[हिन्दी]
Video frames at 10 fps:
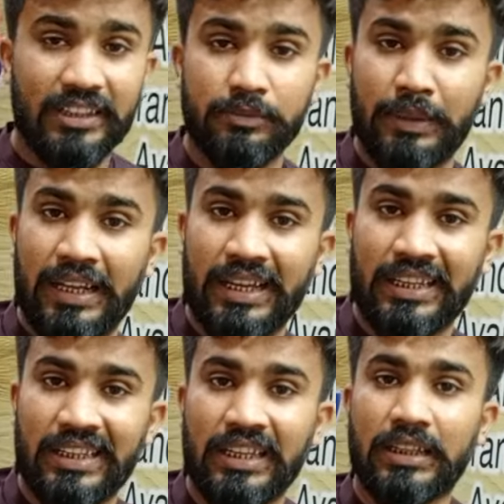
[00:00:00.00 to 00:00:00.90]
वाइज
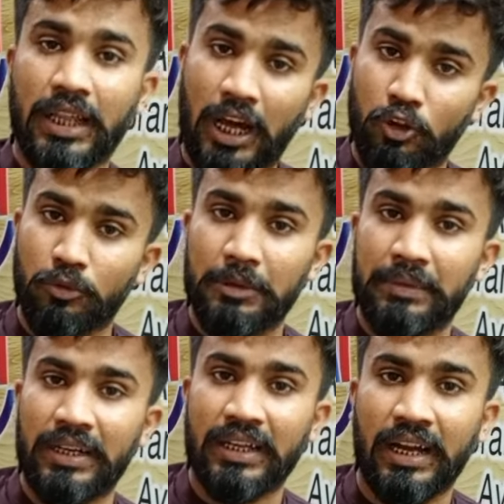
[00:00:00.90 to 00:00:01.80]
मिलेगा ये थानों में
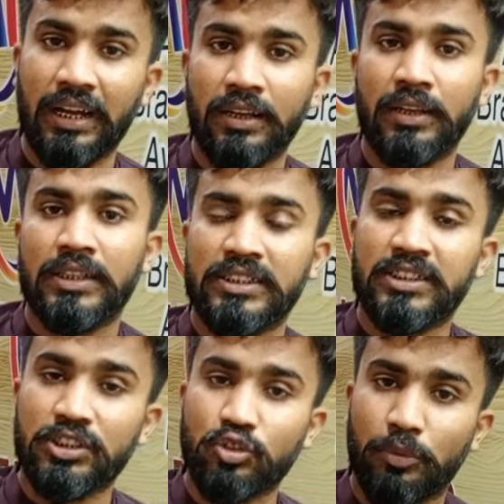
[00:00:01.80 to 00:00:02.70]
मिलेगा
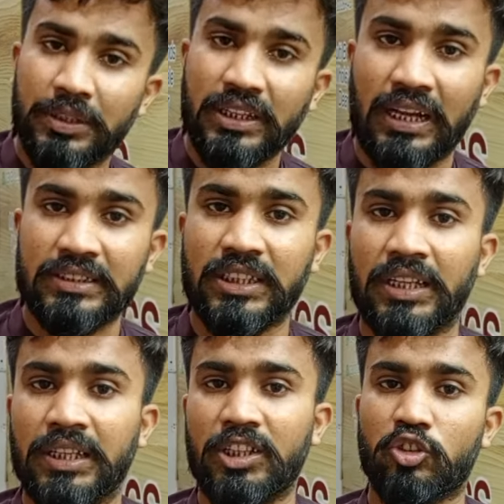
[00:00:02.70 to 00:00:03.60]
जिसको भी थान
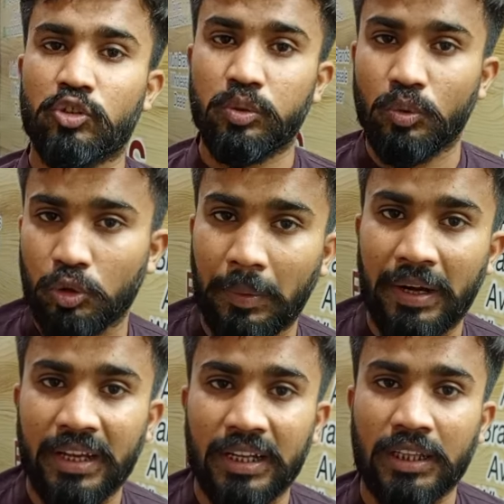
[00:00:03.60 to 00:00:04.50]
चाहिए ये सूट
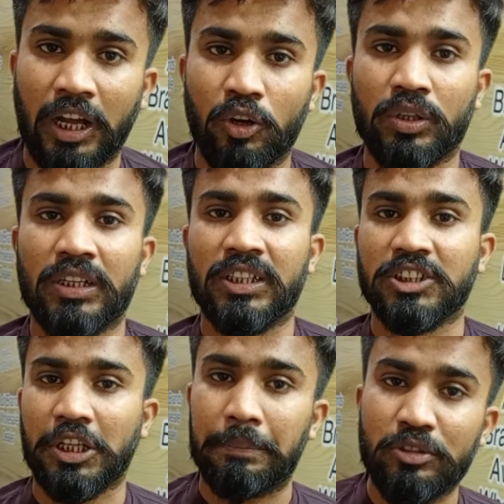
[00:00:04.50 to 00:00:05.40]
पड़ेगा थानों के
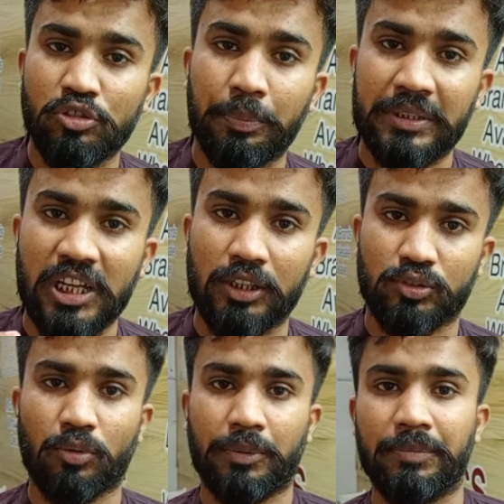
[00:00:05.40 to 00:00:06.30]
अंदर छब्बीस
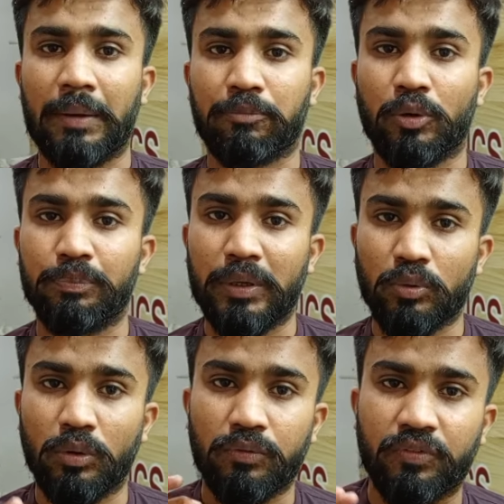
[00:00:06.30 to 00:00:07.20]
सौ में आपको
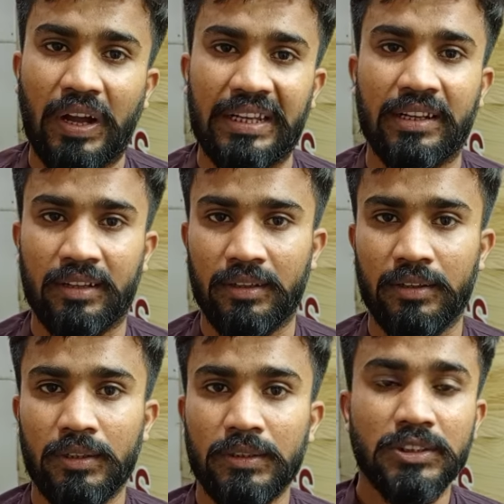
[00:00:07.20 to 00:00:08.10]
बिल्कुल फाइनल
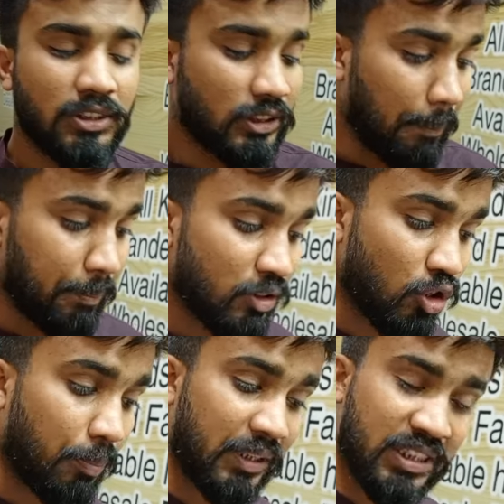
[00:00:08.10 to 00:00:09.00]

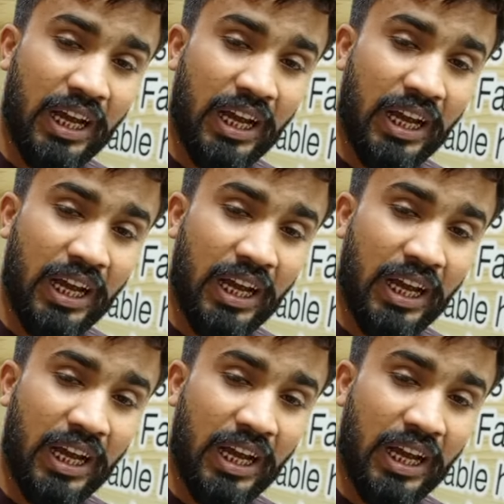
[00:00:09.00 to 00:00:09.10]
छब्बीस सौ